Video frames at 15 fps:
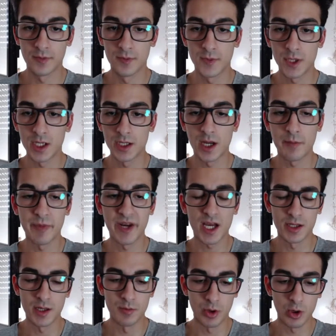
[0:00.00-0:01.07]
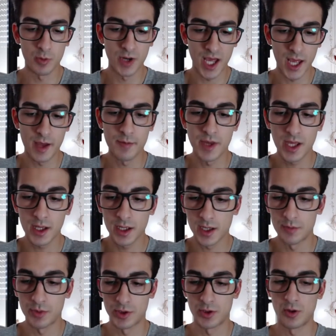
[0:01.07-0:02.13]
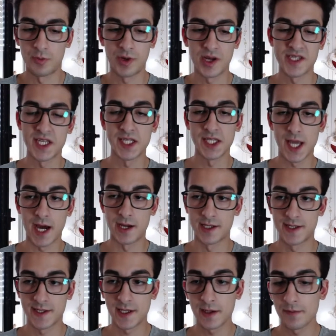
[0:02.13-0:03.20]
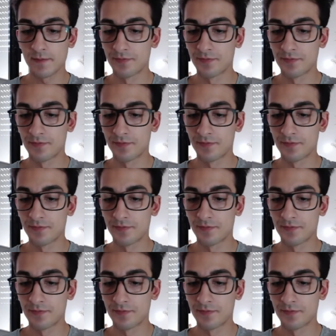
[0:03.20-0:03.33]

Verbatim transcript: determinati problemi che possono presentarsi,